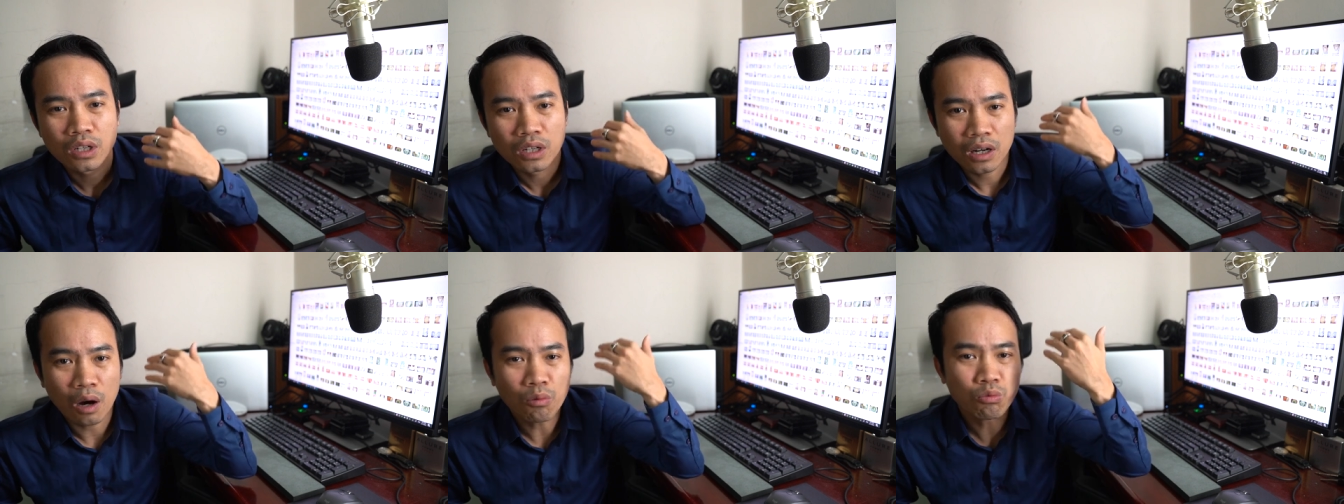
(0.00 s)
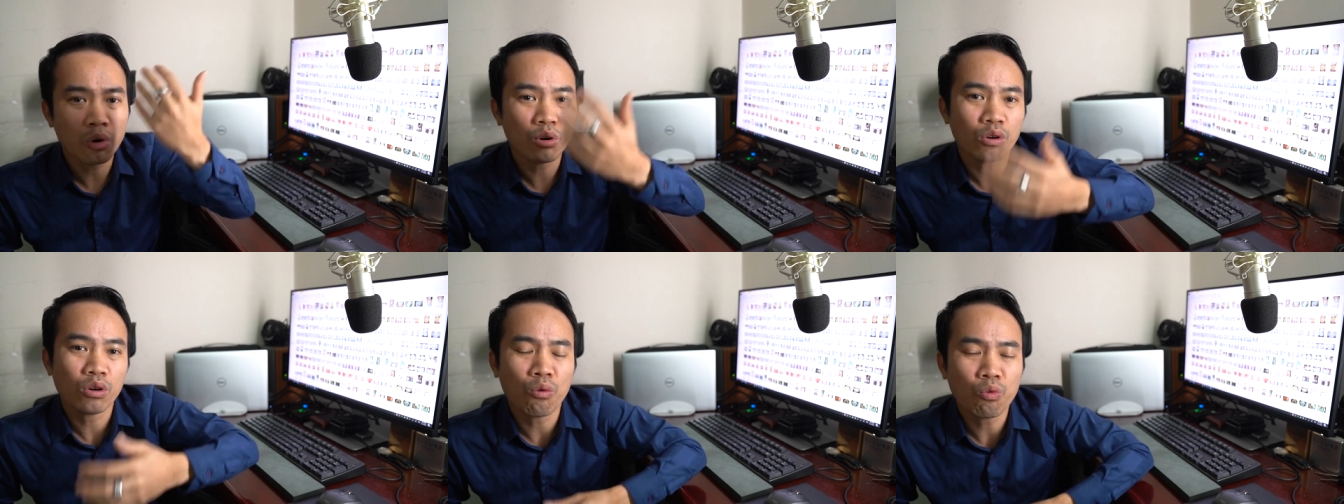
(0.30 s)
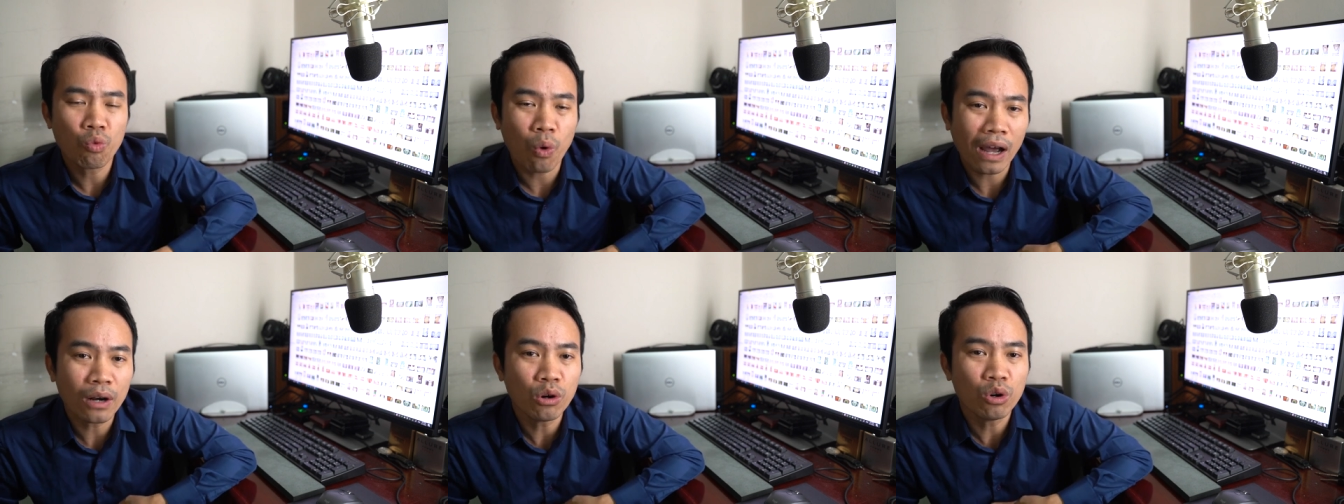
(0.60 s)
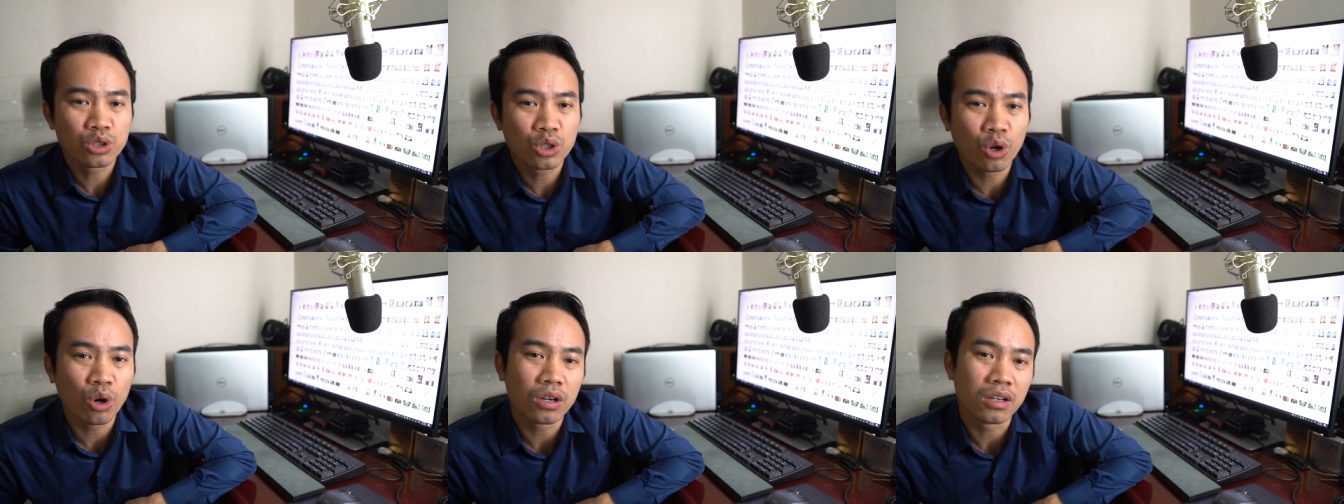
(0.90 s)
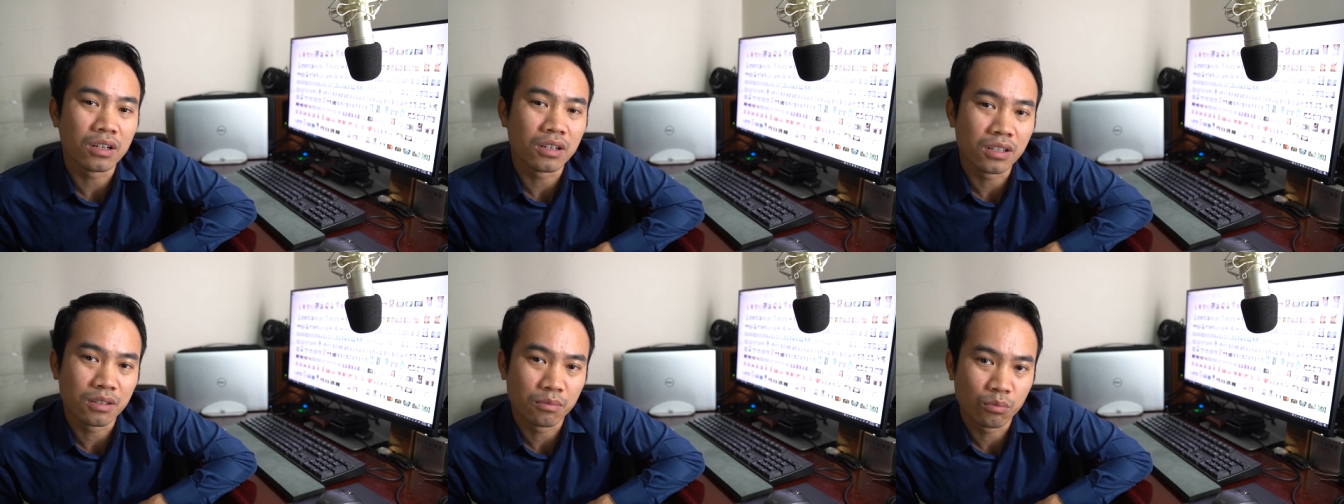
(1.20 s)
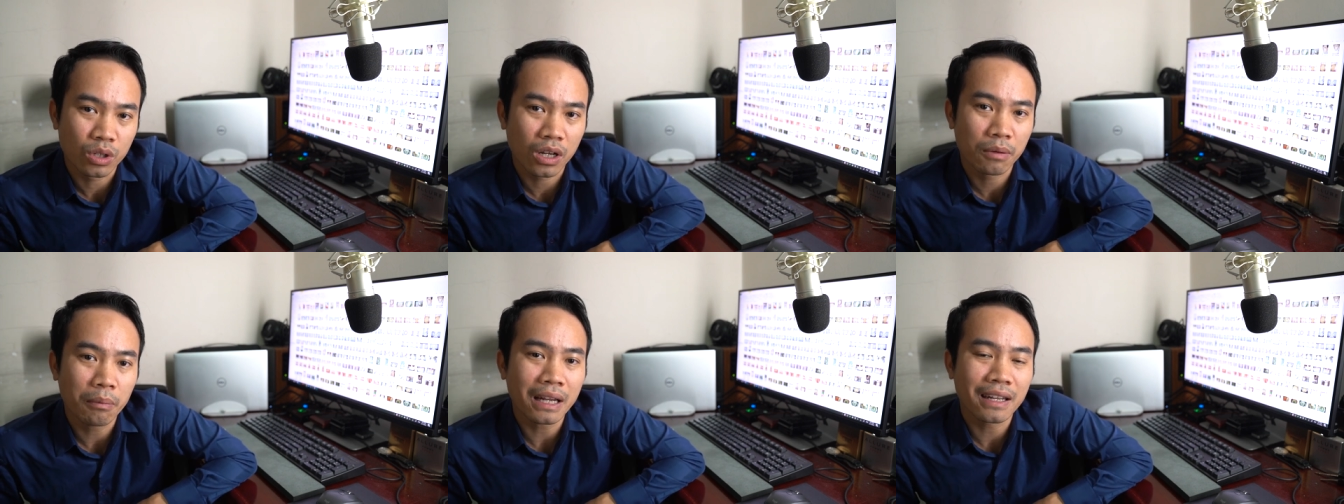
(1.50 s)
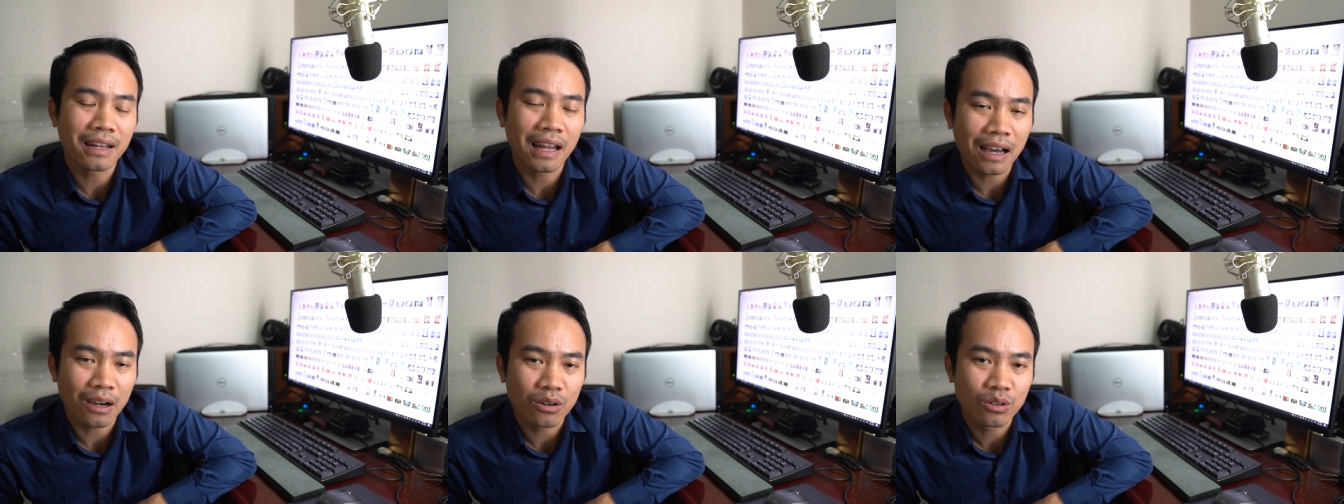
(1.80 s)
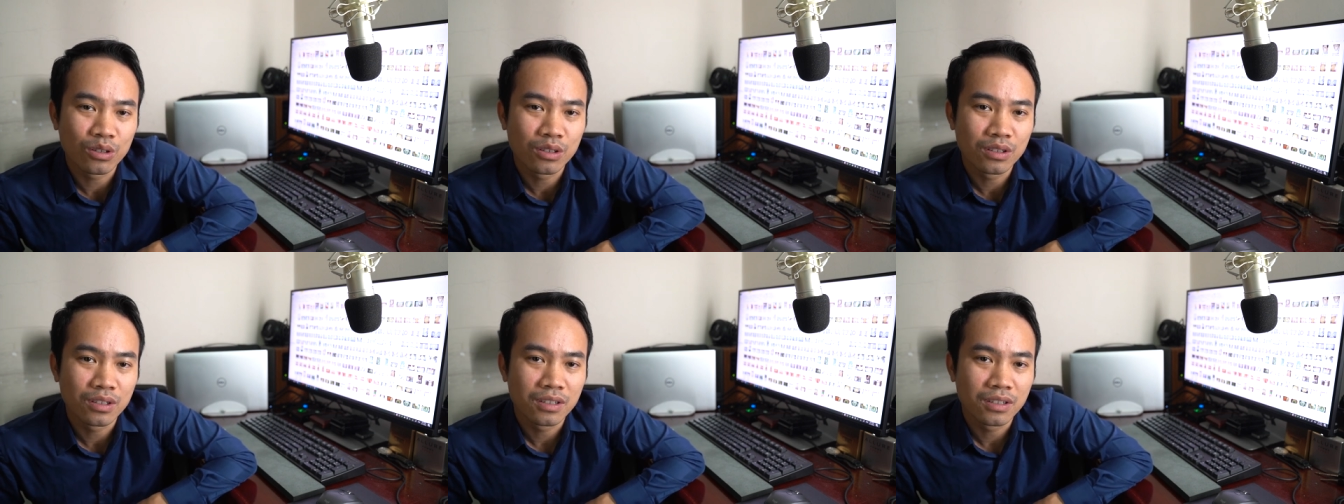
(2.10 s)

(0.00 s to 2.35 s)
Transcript: không không quá nổi trội ở, ở một cái mặt nào